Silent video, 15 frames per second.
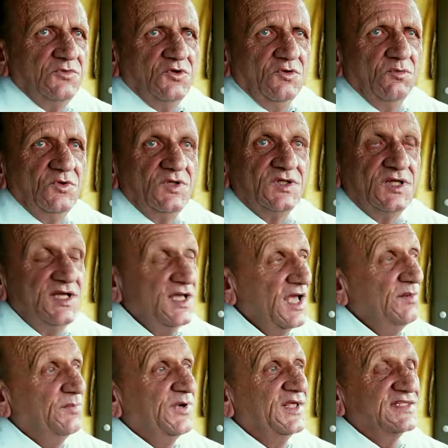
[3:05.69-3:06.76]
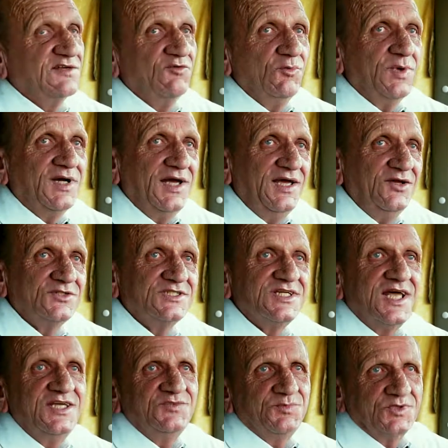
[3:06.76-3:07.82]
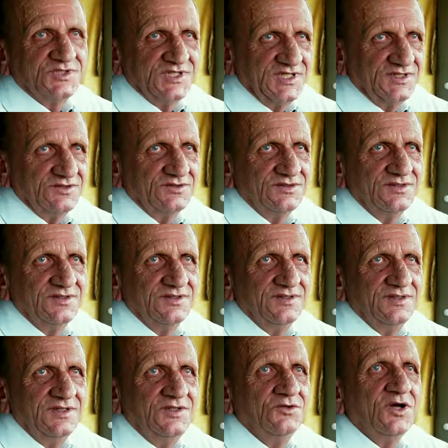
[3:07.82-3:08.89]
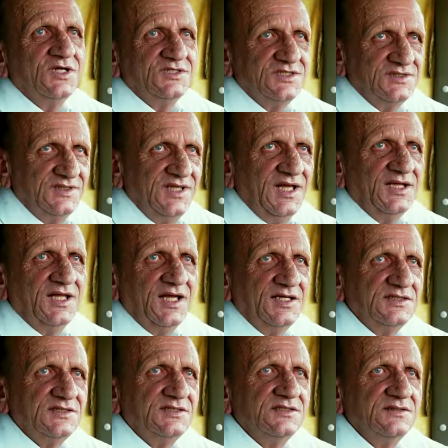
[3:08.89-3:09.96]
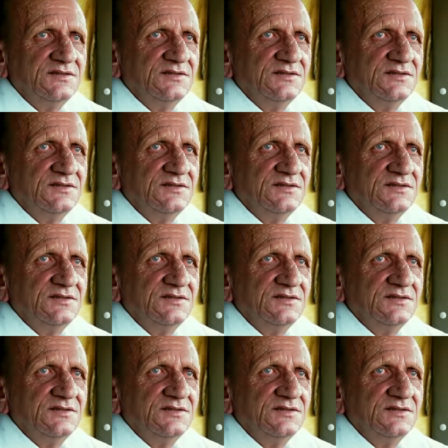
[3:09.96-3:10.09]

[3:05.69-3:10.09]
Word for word: Todo mundo. E a empresa estava ganhando 6%. E nós tinha 10%.